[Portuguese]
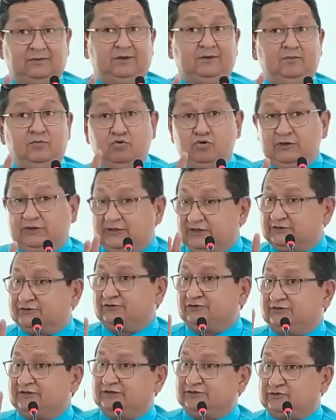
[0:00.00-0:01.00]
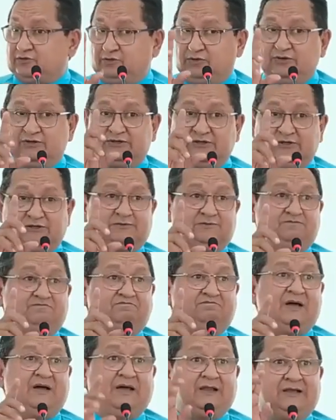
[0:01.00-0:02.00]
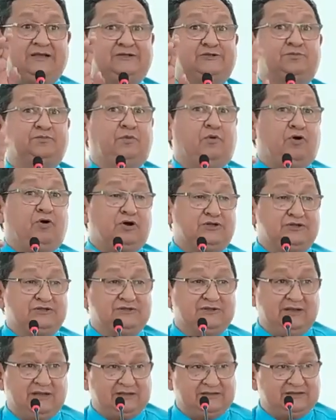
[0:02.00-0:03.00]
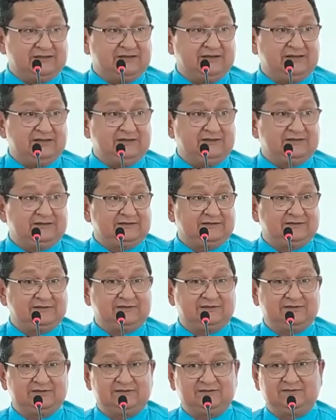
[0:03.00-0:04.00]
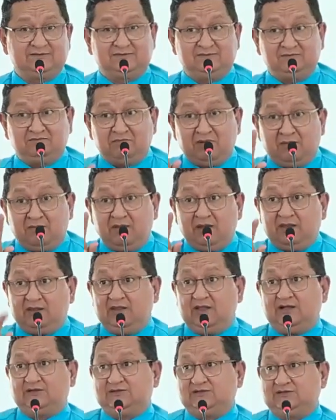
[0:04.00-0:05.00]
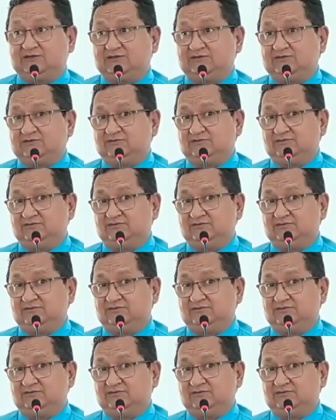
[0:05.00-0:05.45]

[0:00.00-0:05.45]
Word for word: E muitas outras coisas para esportes e lazeres, bebidas,